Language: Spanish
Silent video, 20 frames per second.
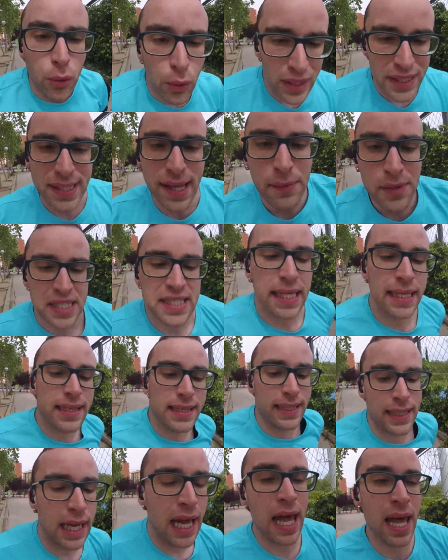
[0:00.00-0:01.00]
cuesta
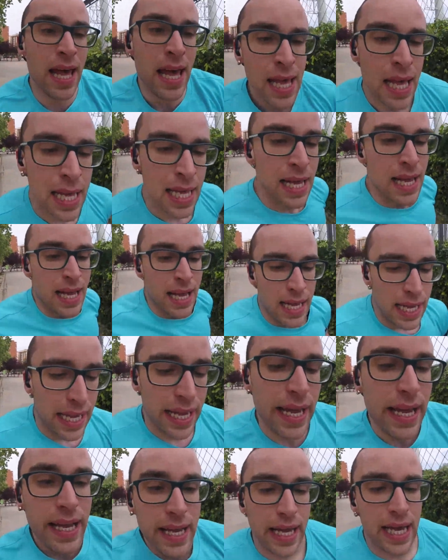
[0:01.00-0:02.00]
bastante
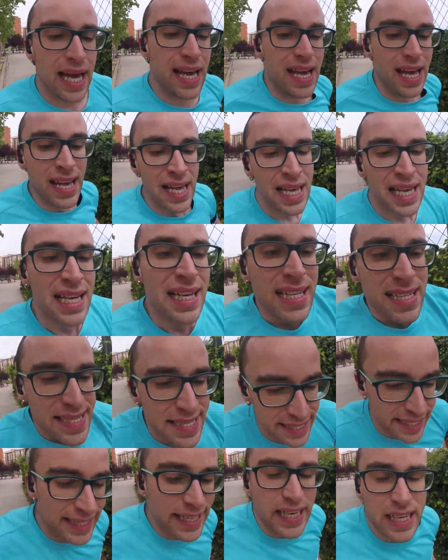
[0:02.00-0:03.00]
eh,
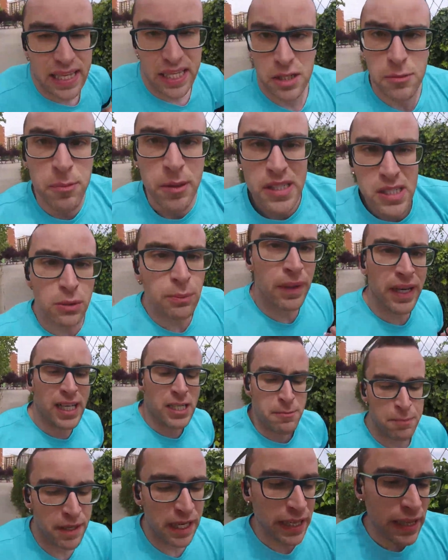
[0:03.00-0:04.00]
seguir después de un mega
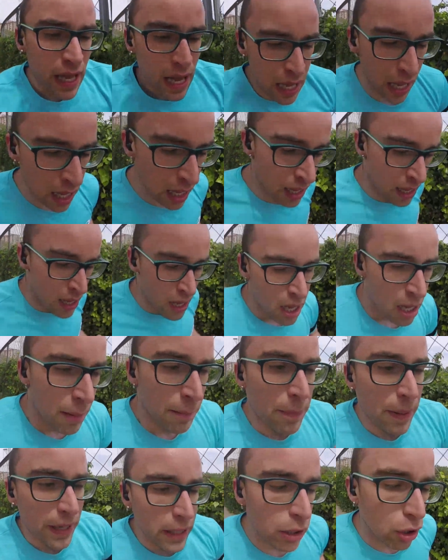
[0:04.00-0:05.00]
sprint,
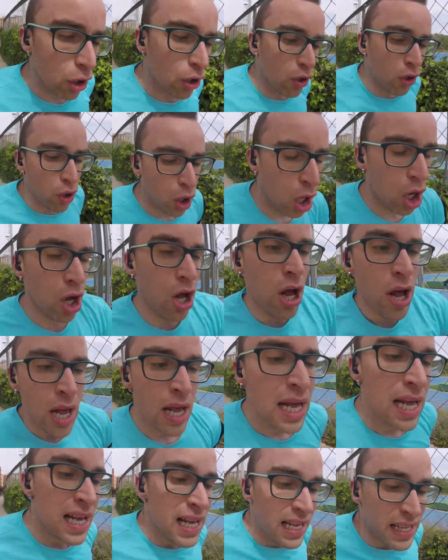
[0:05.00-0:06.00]
pero
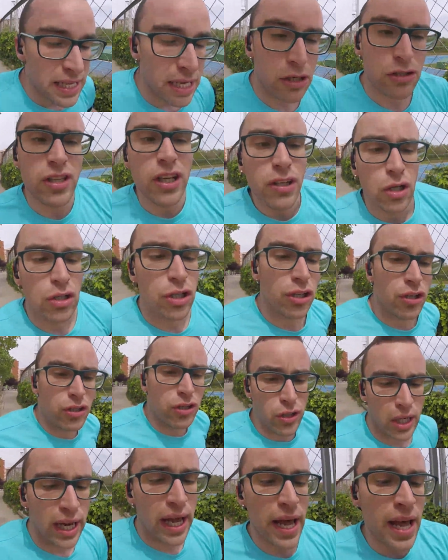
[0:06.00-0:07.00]
ya os digo, yo
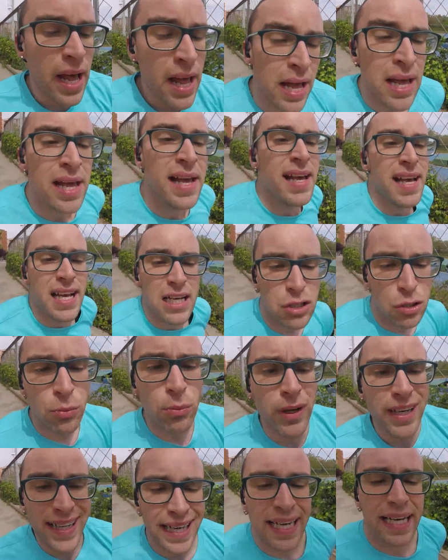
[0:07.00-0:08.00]
creo que es un
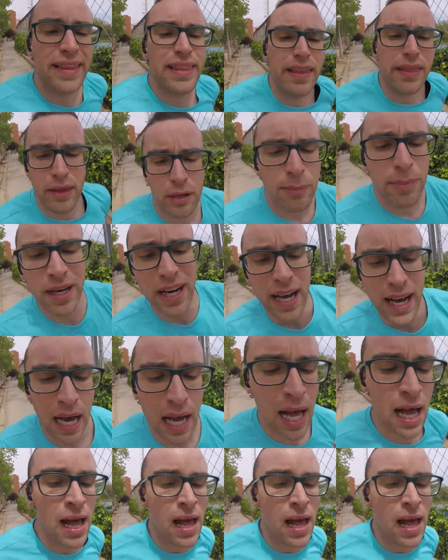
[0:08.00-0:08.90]
buen ejercicio para